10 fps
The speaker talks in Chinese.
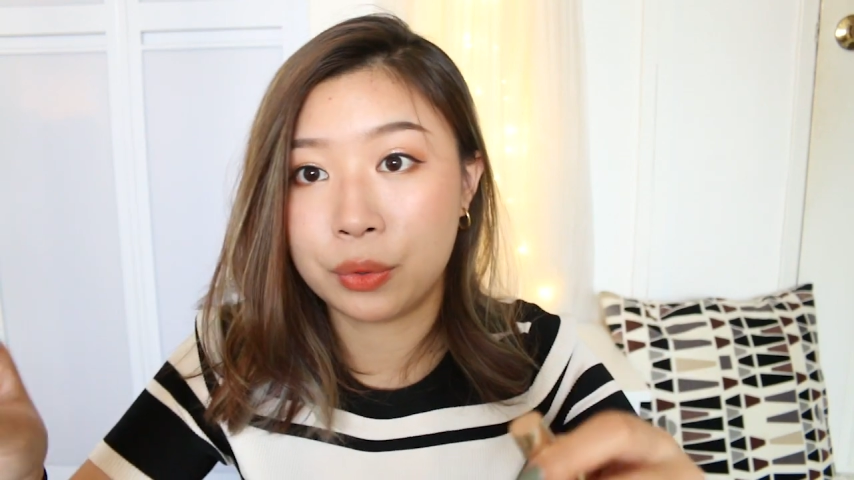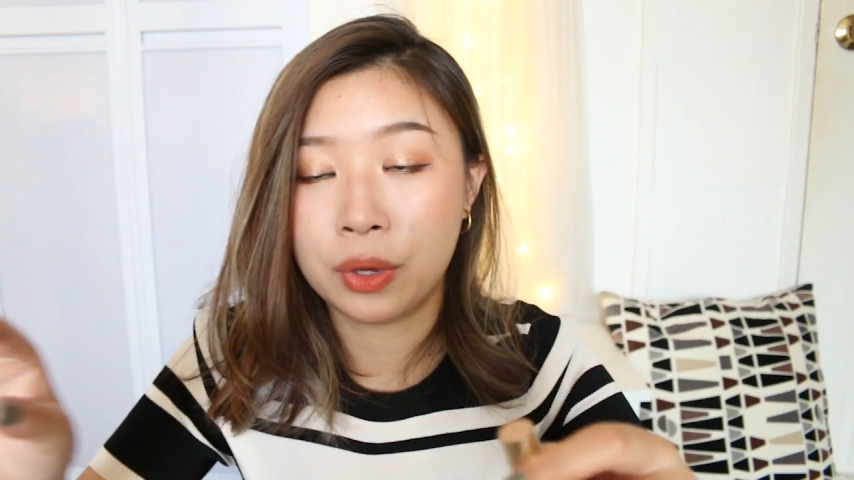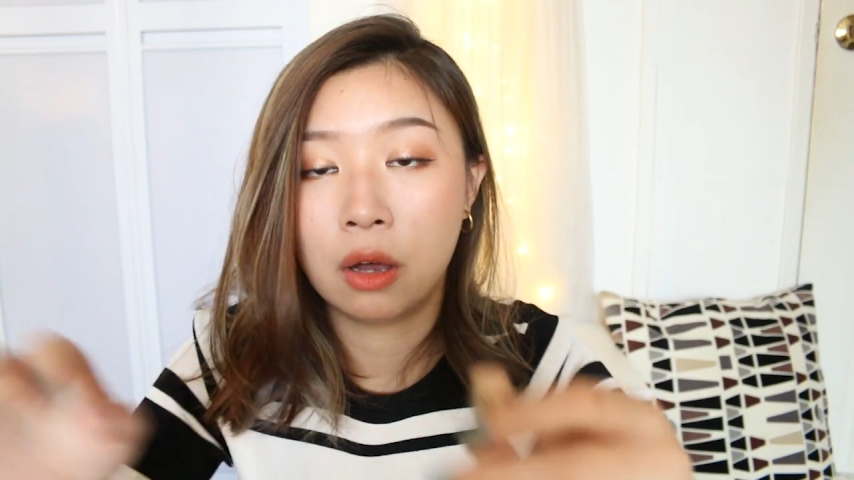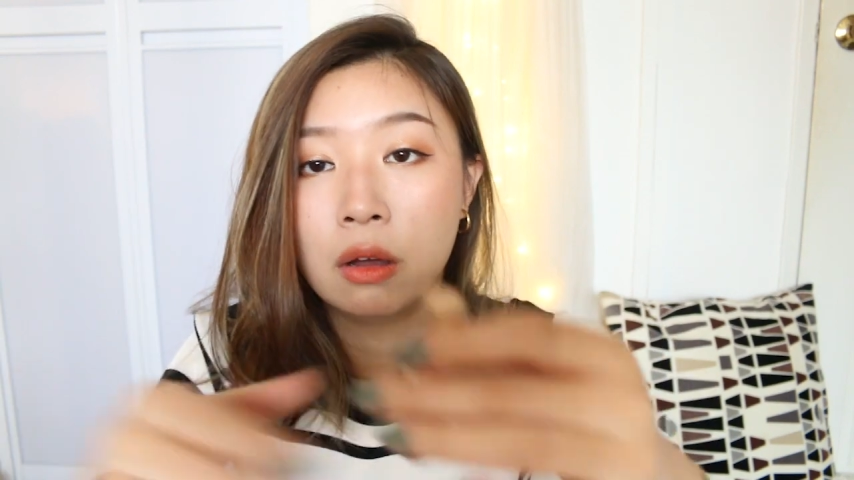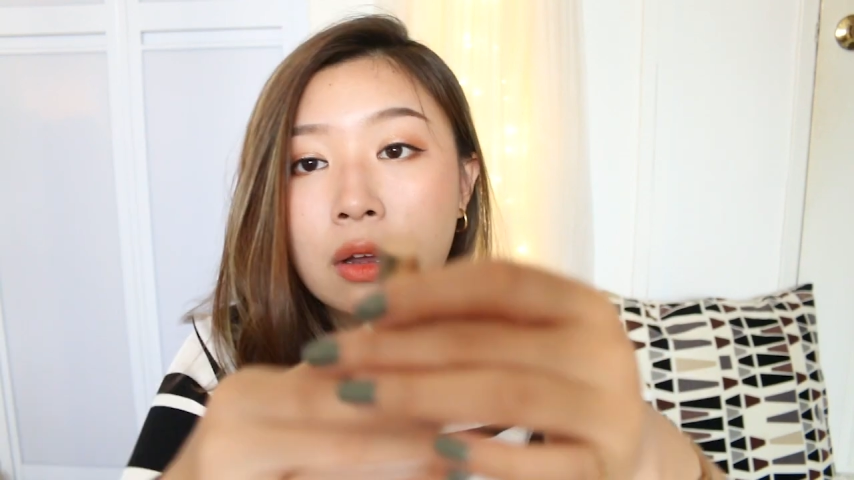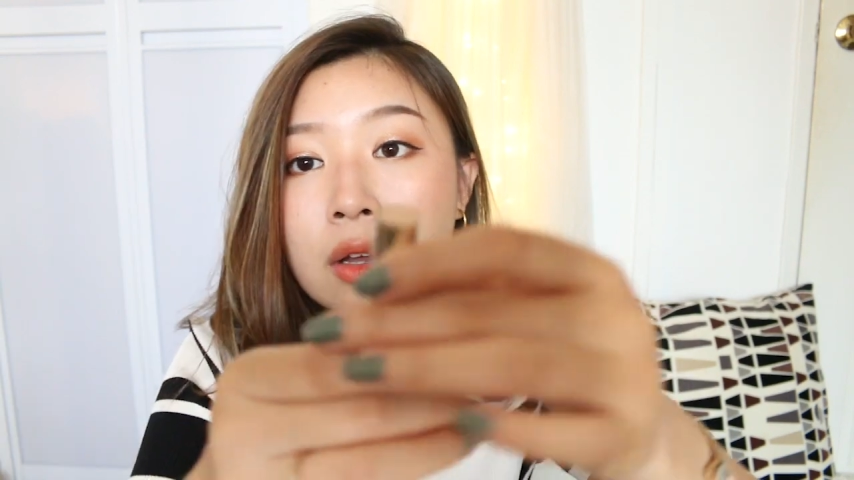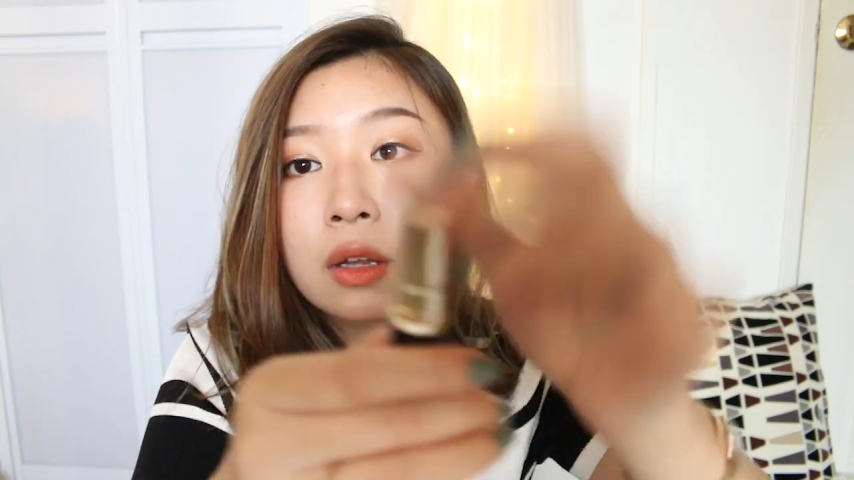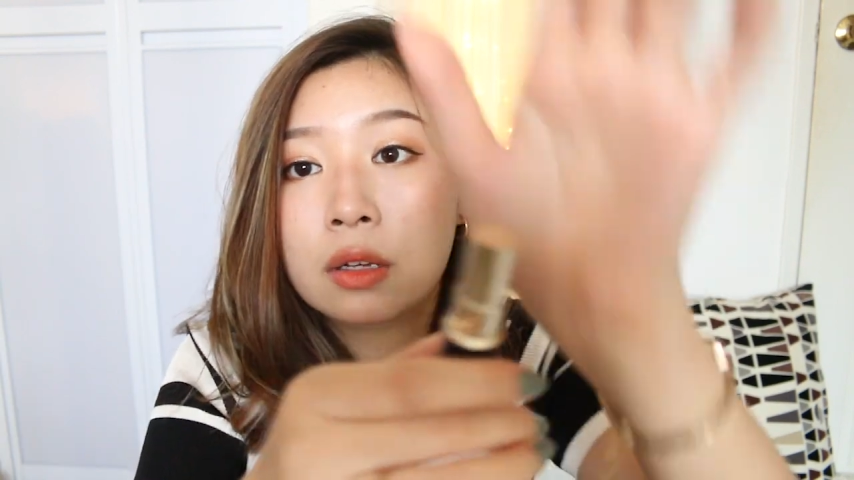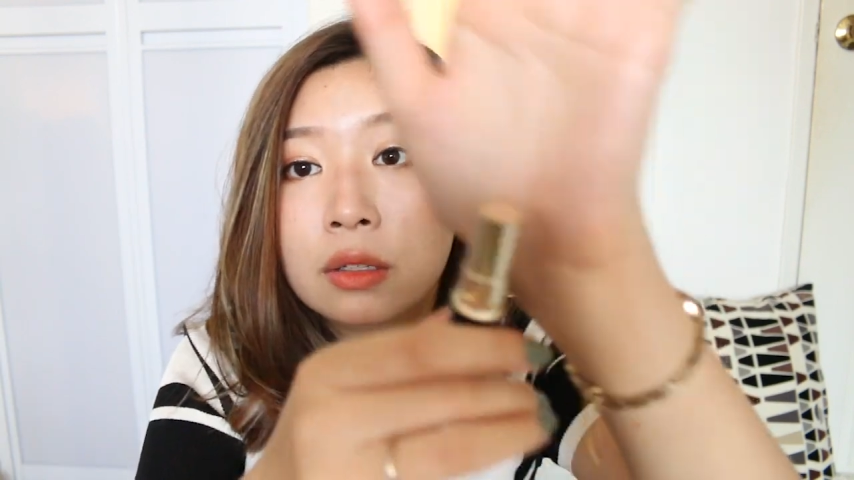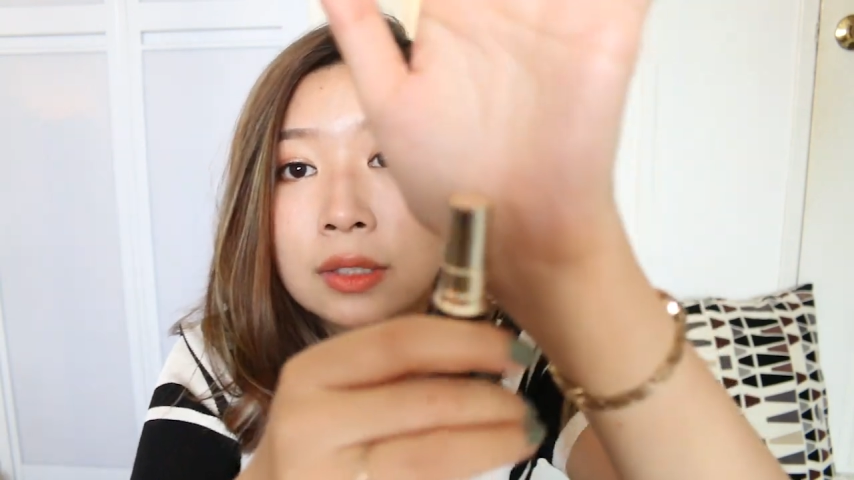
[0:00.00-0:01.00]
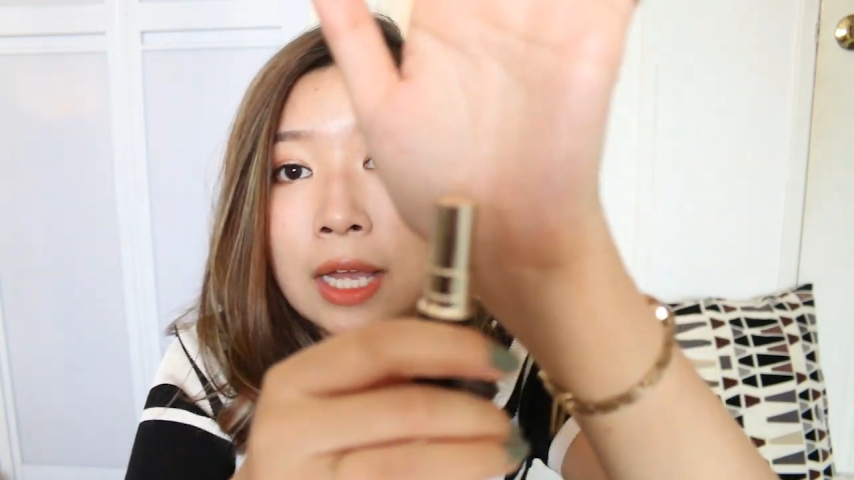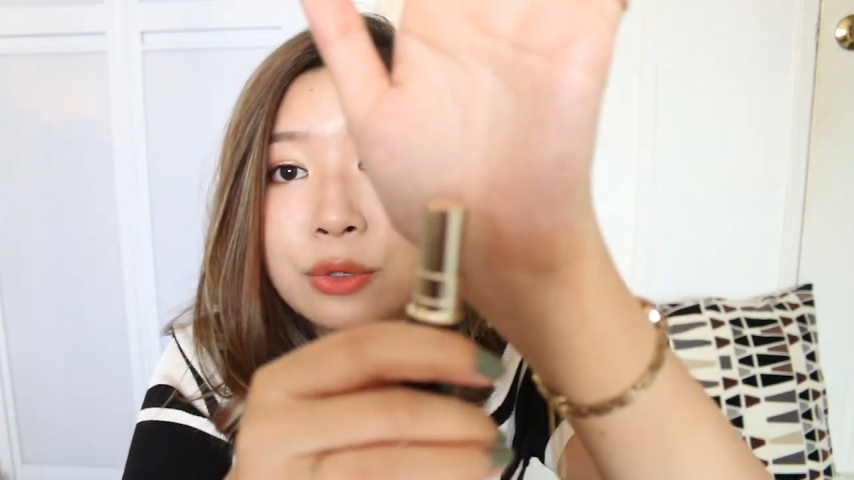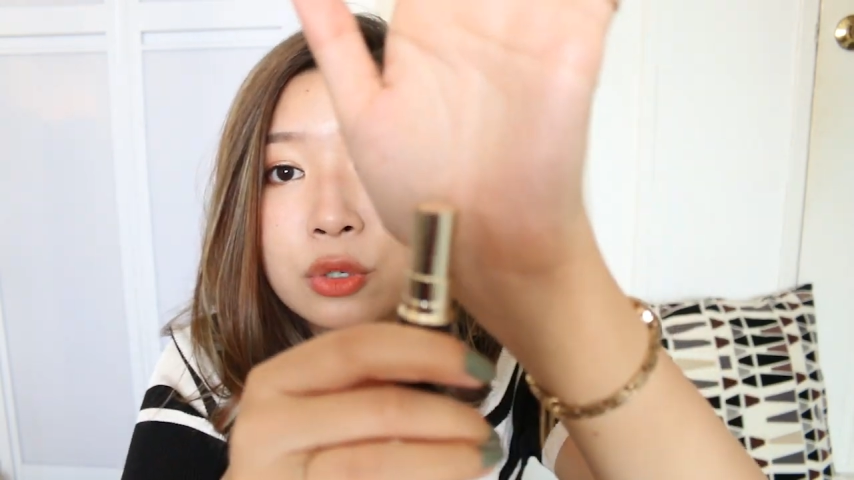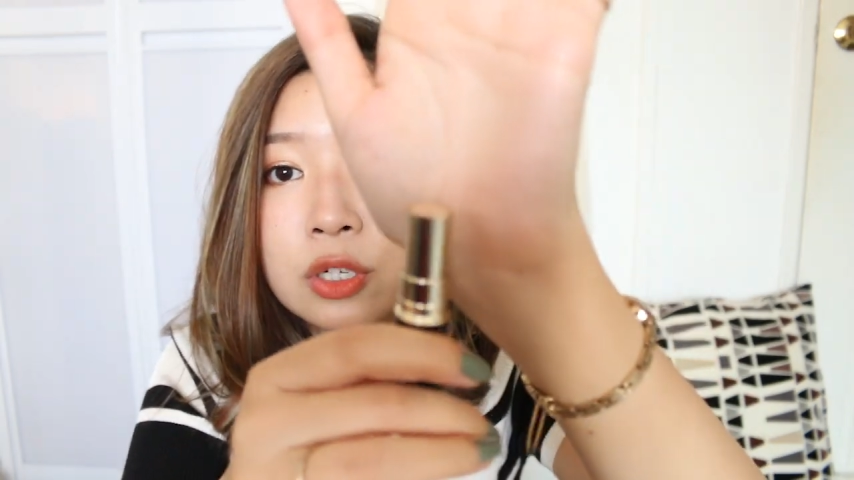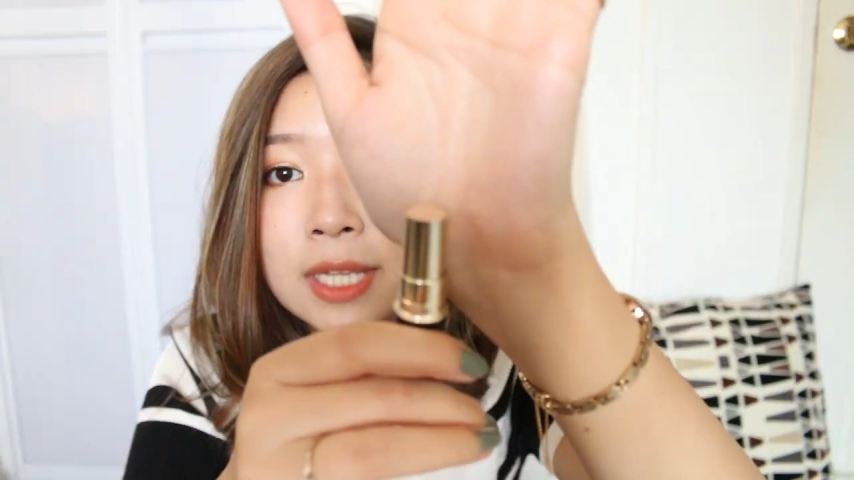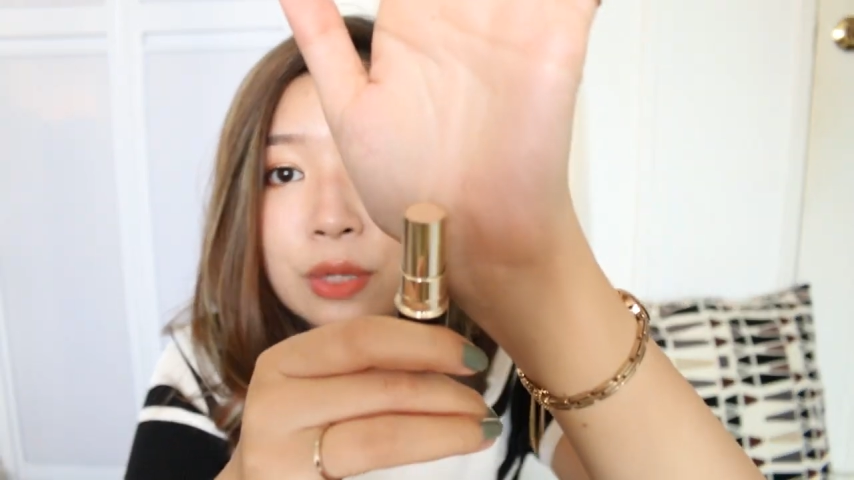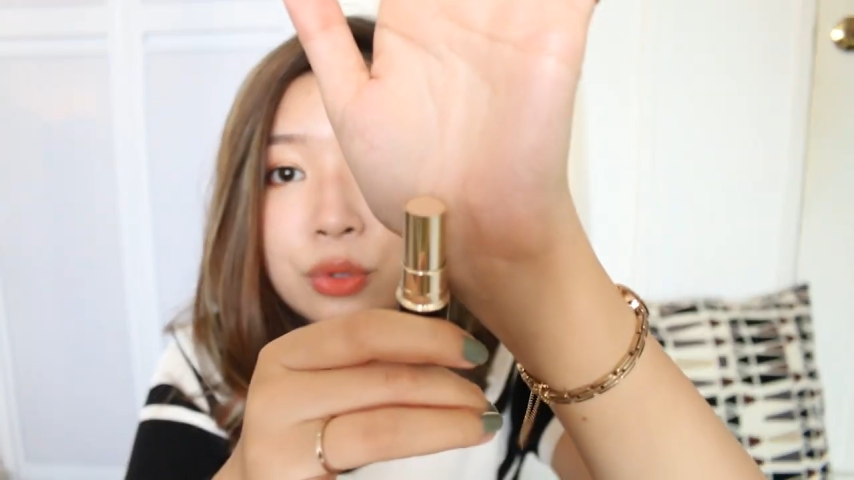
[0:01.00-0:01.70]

月哦，它就只下